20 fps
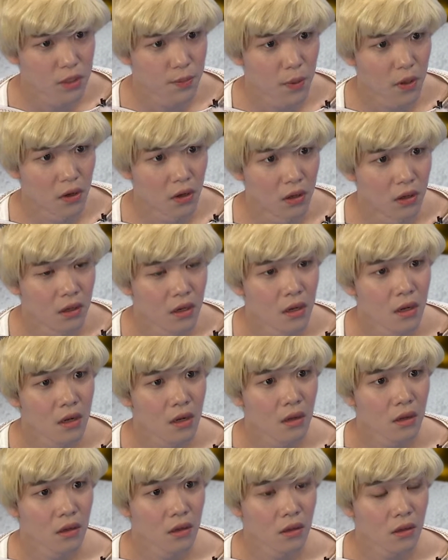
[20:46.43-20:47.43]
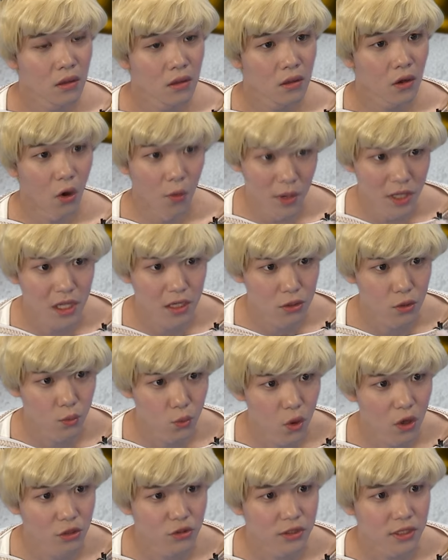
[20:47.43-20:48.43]
싶어요. 어머니가 좀
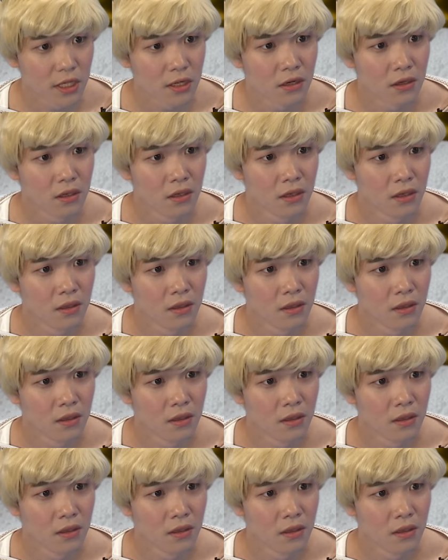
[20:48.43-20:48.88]
도와주세요.